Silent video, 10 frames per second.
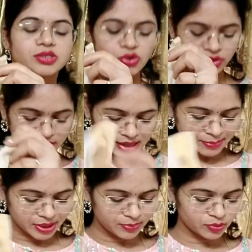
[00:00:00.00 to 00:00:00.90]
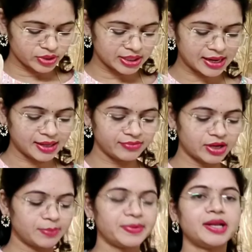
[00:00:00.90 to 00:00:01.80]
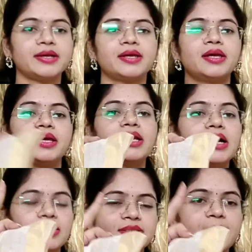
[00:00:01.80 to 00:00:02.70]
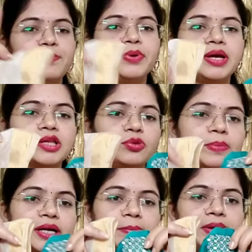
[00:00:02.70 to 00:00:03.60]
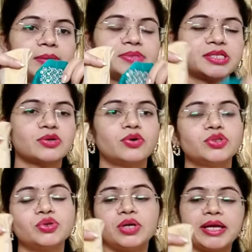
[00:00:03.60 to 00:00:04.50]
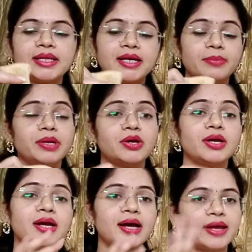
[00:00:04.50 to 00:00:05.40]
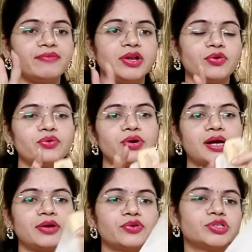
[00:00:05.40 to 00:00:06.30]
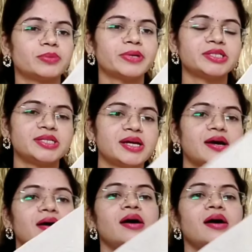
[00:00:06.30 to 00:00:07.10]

సో ఇలా మనము ఇలాంటి వాటికి ఇలా సింపుల్గా దుపట్టా పేర్ చేసుకోవచ్చు లేదంటే మీకు ఇంకా హెవీ లుక్ ఉండాలి కొంచెం మంచిగా